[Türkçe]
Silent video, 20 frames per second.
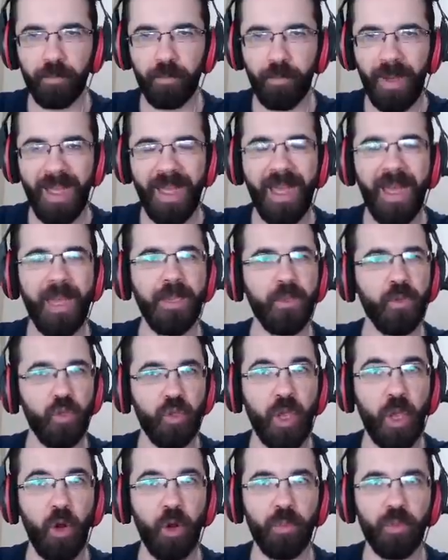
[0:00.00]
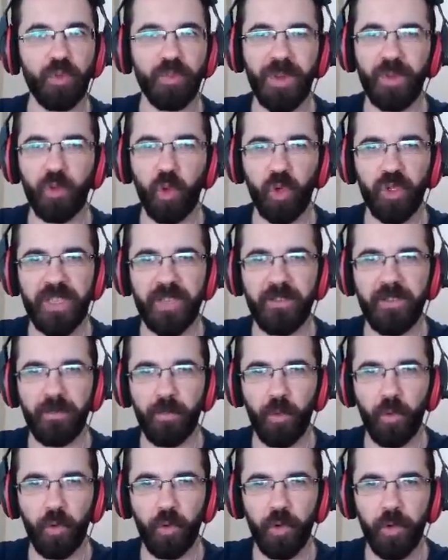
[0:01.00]
Baya güzel olmuş. Ben çok sevdim
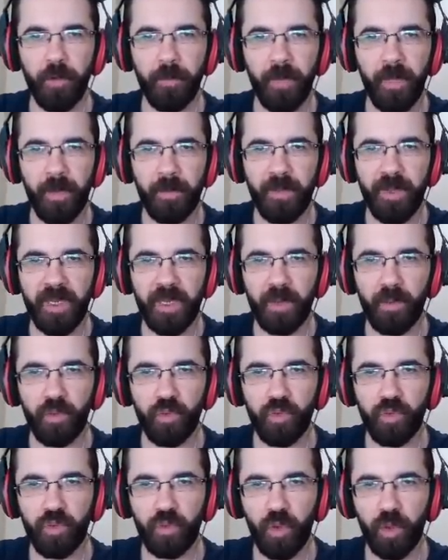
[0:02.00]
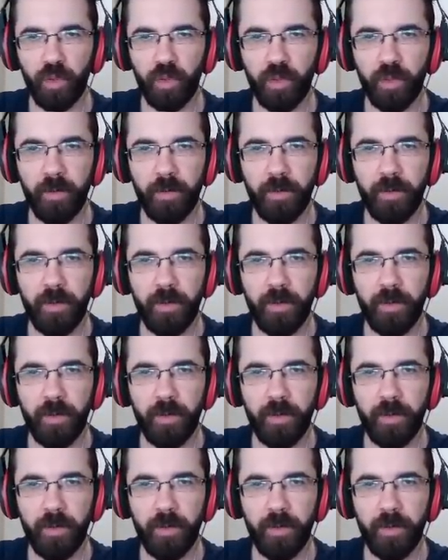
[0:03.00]
bu oyunu. 1, 2, 3, 4.